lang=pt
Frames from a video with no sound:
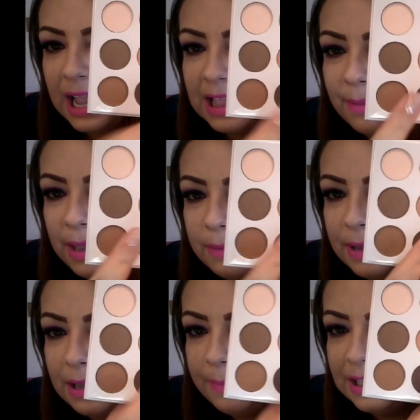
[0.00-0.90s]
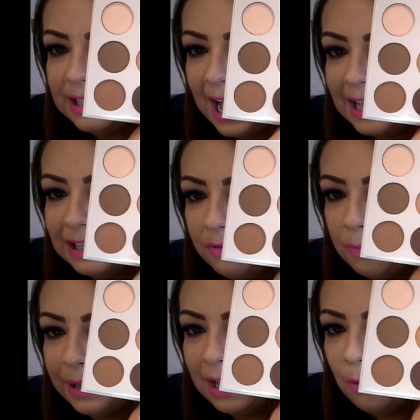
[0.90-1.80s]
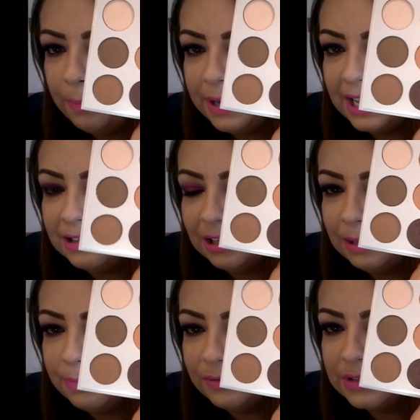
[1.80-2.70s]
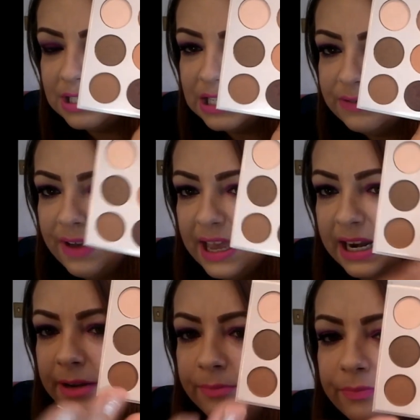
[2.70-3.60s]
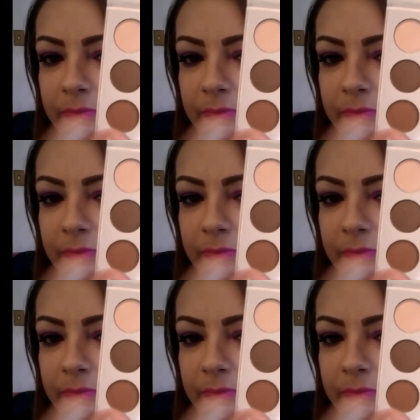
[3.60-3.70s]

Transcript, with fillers: Ela é bem pigmentada, ó, vou pegar o preto aqui pra vocês verem.